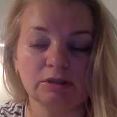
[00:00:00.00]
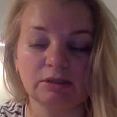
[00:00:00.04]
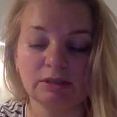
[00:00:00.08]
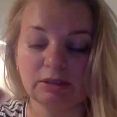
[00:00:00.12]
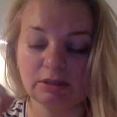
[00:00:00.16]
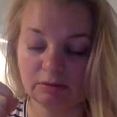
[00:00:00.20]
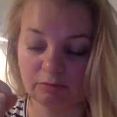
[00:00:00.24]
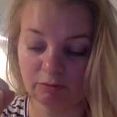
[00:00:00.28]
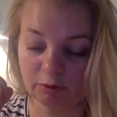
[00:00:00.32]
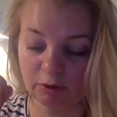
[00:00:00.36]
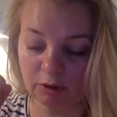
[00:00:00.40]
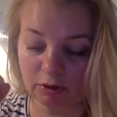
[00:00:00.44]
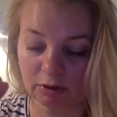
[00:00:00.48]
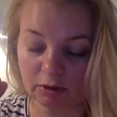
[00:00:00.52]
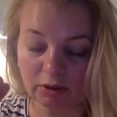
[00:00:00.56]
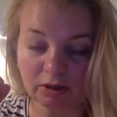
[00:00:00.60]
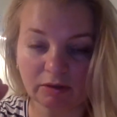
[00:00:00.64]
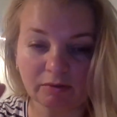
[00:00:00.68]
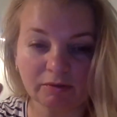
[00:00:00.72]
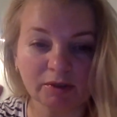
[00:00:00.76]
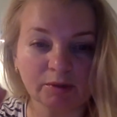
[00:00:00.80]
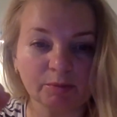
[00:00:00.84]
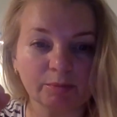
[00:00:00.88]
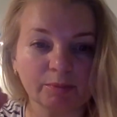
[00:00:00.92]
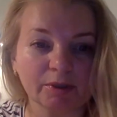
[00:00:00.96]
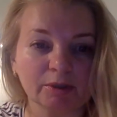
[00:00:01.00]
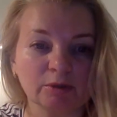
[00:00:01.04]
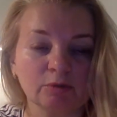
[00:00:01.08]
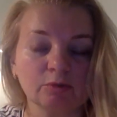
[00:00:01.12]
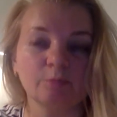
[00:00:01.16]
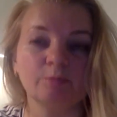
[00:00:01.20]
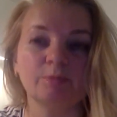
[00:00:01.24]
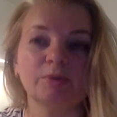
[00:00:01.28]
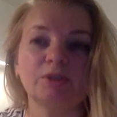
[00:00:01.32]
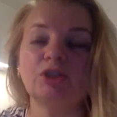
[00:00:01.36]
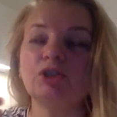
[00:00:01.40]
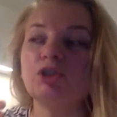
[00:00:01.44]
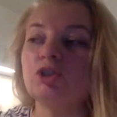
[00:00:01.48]
Здесь вот она говорит про
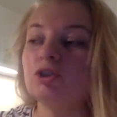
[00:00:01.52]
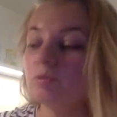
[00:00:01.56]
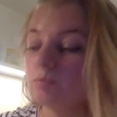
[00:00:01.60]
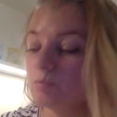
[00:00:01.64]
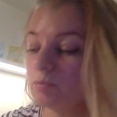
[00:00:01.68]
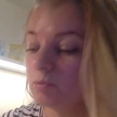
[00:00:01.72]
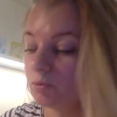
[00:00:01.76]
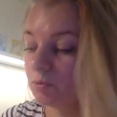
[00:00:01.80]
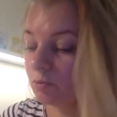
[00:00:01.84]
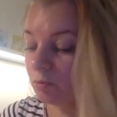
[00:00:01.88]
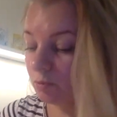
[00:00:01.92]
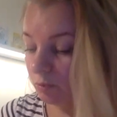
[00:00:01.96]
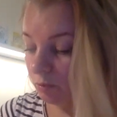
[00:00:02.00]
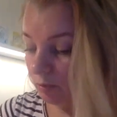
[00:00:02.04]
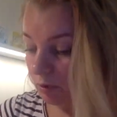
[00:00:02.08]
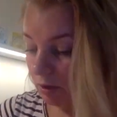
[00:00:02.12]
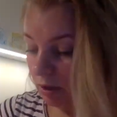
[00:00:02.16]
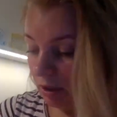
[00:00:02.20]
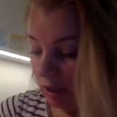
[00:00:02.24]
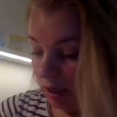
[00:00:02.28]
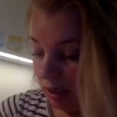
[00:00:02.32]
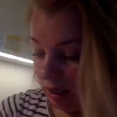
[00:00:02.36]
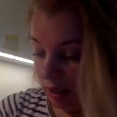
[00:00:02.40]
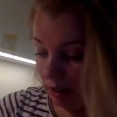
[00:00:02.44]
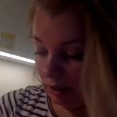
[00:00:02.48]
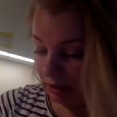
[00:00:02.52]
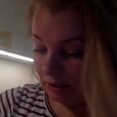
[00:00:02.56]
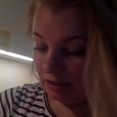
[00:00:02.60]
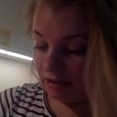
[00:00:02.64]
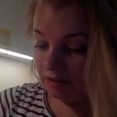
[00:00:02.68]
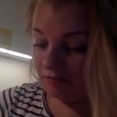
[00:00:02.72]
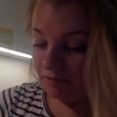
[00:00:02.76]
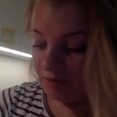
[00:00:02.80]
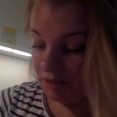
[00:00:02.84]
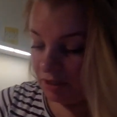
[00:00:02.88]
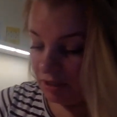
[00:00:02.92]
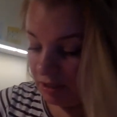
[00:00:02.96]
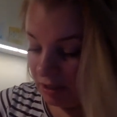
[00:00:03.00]
то, почему
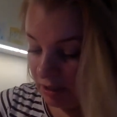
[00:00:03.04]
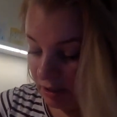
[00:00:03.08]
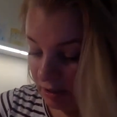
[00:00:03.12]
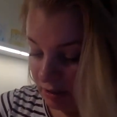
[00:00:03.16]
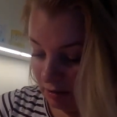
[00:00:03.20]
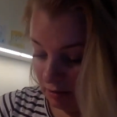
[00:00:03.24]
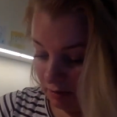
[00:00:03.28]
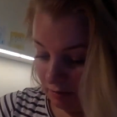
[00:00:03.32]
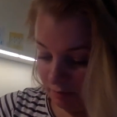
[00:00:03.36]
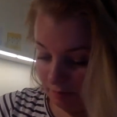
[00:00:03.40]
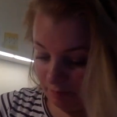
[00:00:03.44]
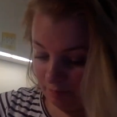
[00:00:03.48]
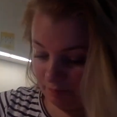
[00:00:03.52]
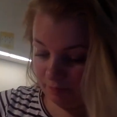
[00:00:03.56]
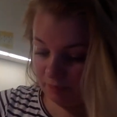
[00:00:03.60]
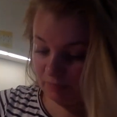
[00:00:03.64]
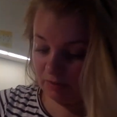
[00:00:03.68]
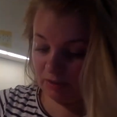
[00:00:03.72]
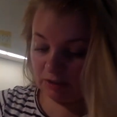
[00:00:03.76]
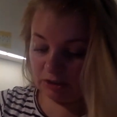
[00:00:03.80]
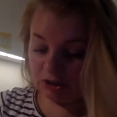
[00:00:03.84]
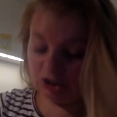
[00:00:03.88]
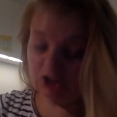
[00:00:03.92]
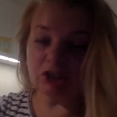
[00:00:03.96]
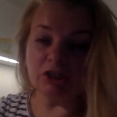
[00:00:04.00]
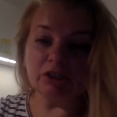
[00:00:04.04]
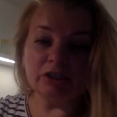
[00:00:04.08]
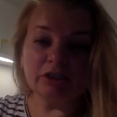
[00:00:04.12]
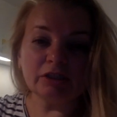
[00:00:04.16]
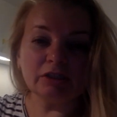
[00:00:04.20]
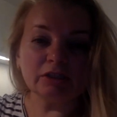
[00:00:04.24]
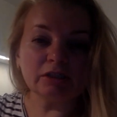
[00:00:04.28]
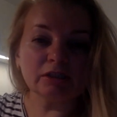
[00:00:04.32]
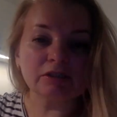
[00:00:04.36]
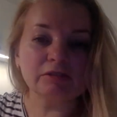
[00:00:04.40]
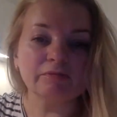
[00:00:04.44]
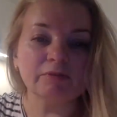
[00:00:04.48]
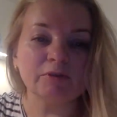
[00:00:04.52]
евреи шли
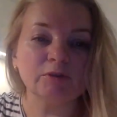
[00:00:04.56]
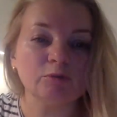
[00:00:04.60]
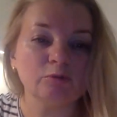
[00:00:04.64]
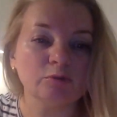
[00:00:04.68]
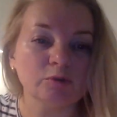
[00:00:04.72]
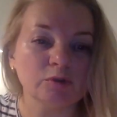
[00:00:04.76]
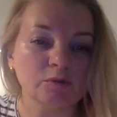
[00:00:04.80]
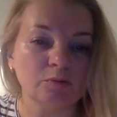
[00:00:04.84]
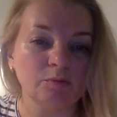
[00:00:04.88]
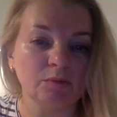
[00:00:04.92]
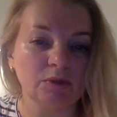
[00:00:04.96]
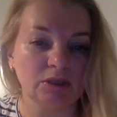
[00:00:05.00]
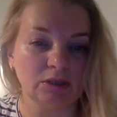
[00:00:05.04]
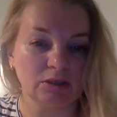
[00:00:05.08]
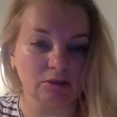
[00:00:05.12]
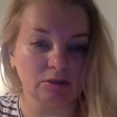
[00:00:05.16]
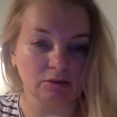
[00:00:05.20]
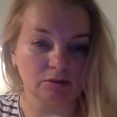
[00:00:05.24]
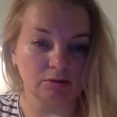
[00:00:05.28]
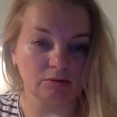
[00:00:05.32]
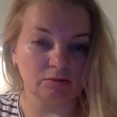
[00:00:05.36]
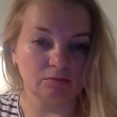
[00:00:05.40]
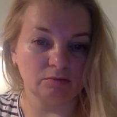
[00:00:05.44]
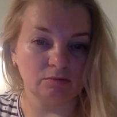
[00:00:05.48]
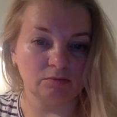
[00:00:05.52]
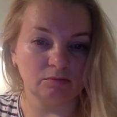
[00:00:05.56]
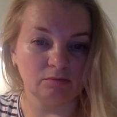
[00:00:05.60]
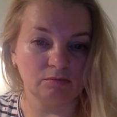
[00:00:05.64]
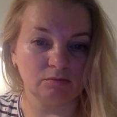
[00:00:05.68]
на свою смерть.